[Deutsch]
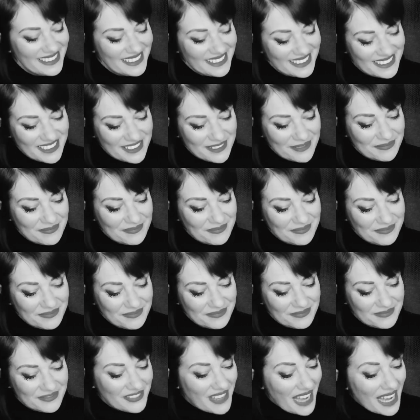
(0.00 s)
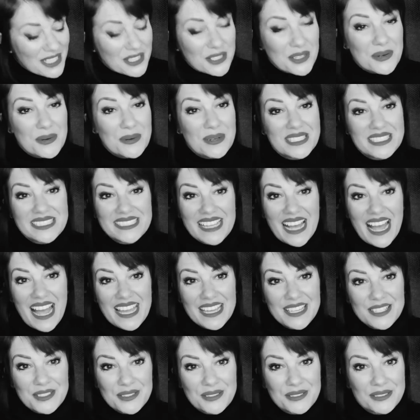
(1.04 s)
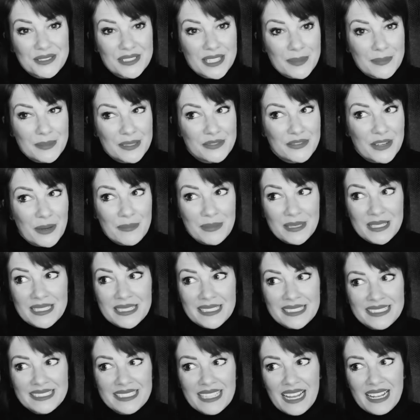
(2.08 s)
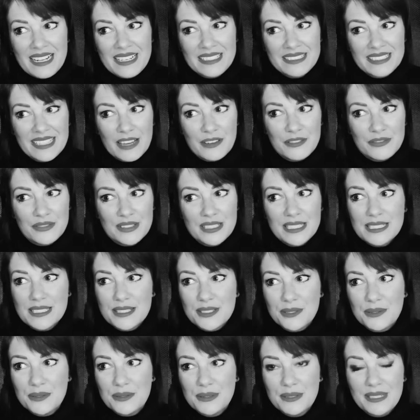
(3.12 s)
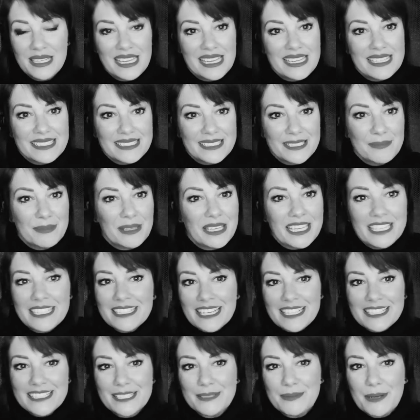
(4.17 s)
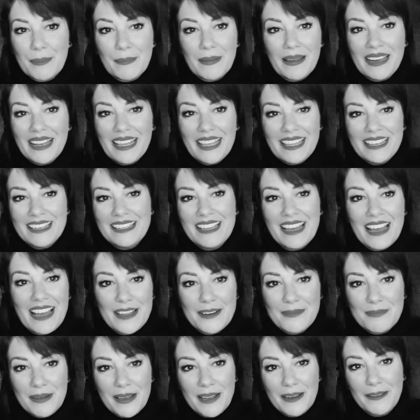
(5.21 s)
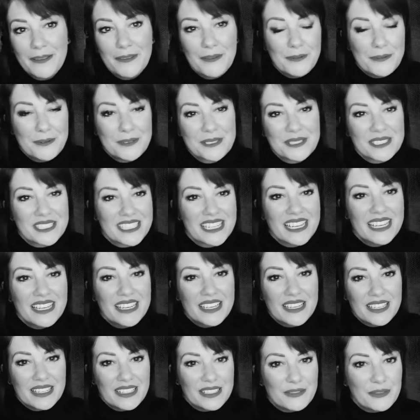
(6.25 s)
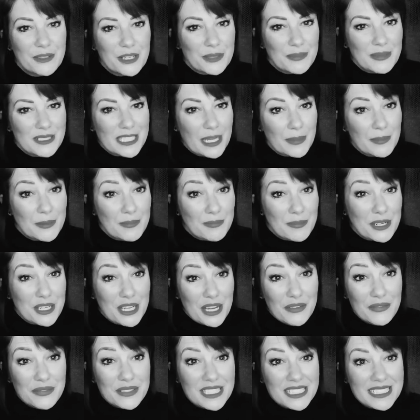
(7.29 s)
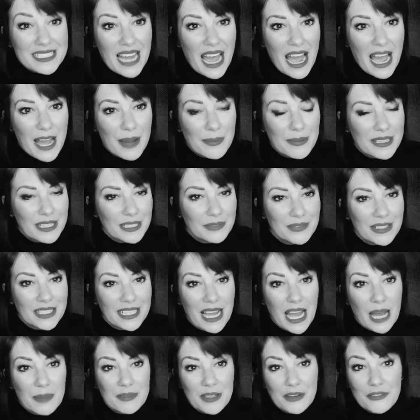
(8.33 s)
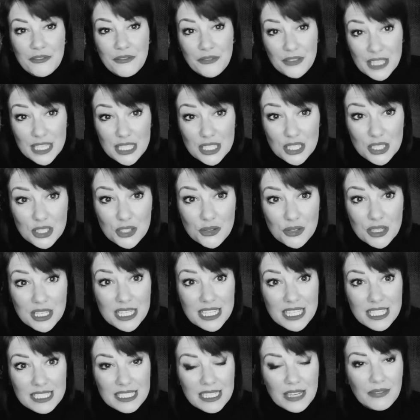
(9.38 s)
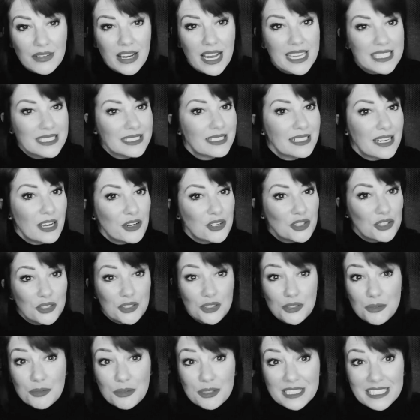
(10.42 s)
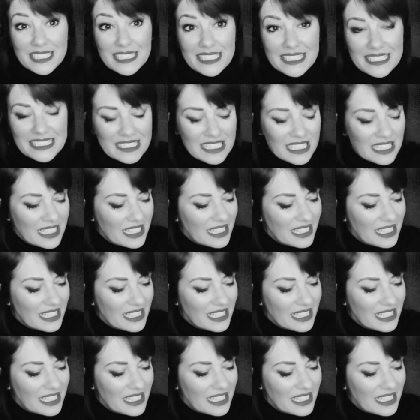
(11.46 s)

Ähm, war eine coole Zeit und damit verbinde ich halt ja viel so Lesen im Kinderzimmer, meine Kindheit, meine Jugend, äh, wo ich mich damit beschäftigt habe. Irgendwann kam dann Fear Street, da war ich dann auch schon jugendlich.